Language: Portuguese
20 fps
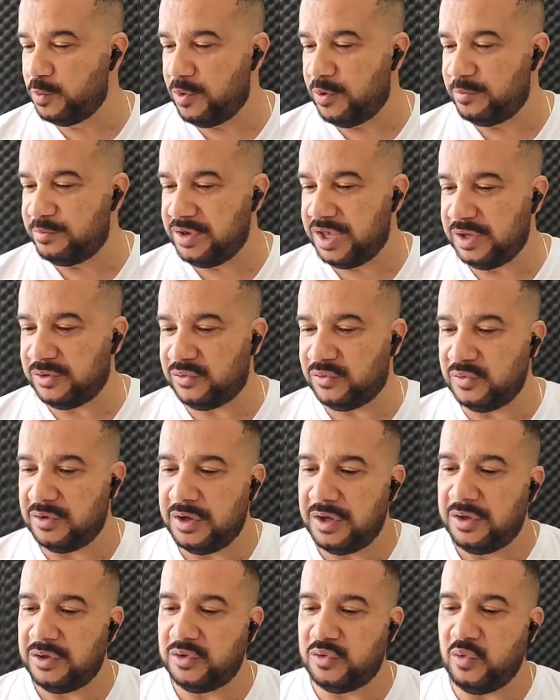
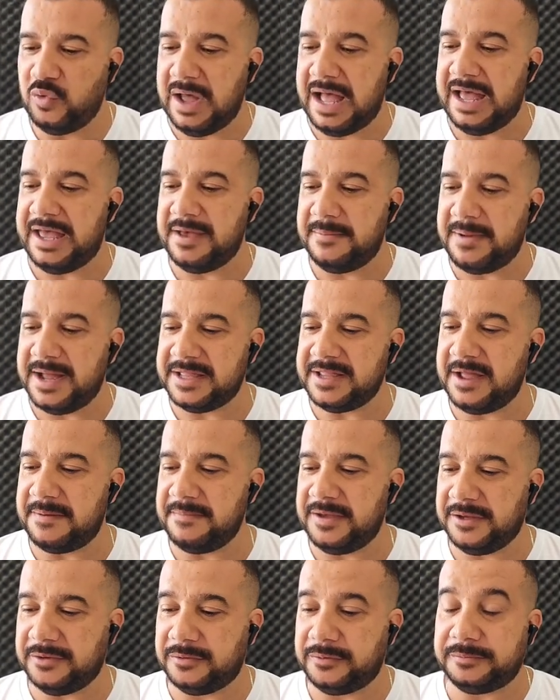momento do
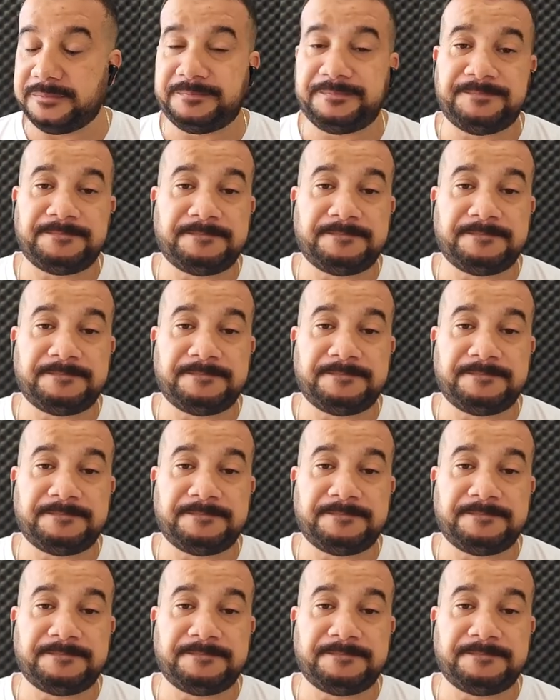arrebatamento.